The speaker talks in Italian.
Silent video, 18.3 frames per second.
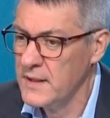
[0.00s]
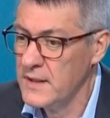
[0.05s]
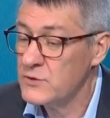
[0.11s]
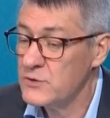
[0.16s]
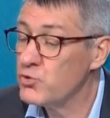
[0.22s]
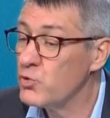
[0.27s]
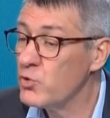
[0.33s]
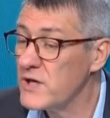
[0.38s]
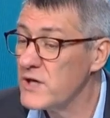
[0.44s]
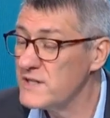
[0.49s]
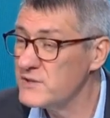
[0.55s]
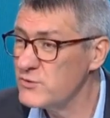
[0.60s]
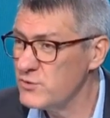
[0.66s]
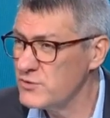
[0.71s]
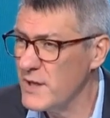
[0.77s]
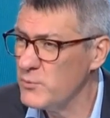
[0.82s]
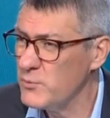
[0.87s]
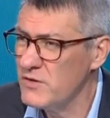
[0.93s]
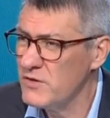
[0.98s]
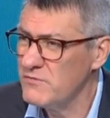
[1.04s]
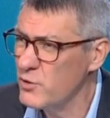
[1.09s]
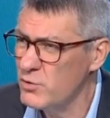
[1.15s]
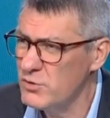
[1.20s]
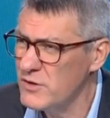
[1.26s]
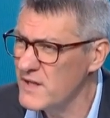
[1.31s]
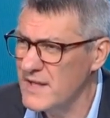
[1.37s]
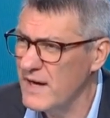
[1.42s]
Sul resto siamo di
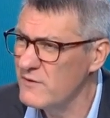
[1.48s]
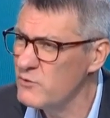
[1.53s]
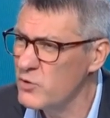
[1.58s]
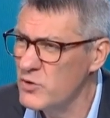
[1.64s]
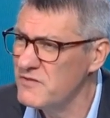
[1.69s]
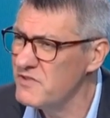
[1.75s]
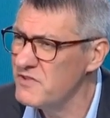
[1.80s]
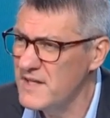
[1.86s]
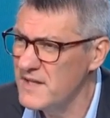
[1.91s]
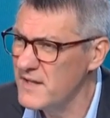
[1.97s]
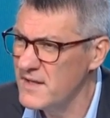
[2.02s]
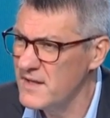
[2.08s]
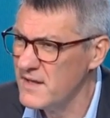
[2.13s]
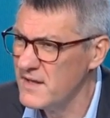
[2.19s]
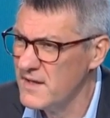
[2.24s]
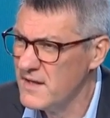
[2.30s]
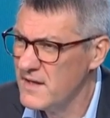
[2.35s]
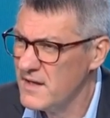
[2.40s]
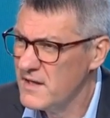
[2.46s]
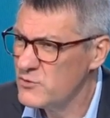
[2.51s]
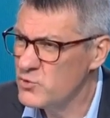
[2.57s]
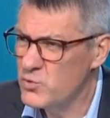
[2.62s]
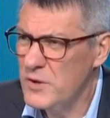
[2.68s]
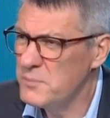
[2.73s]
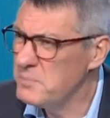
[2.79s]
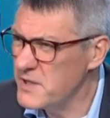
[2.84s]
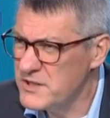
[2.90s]
fronte a tavoli finti
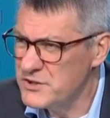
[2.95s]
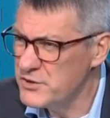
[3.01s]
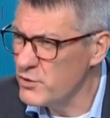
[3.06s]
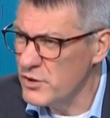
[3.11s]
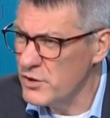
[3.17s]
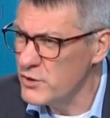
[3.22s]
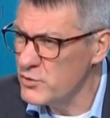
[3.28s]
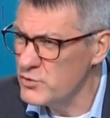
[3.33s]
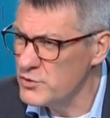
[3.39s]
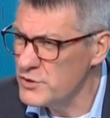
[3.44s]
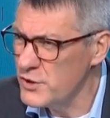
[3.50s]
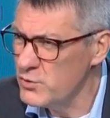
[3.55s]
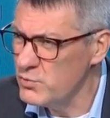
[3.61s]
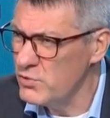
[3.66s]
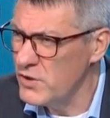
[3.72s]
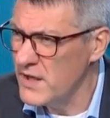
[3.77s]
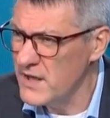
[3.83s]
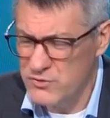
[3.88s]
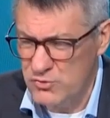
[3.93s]
sulle pensioni non c'è nulla,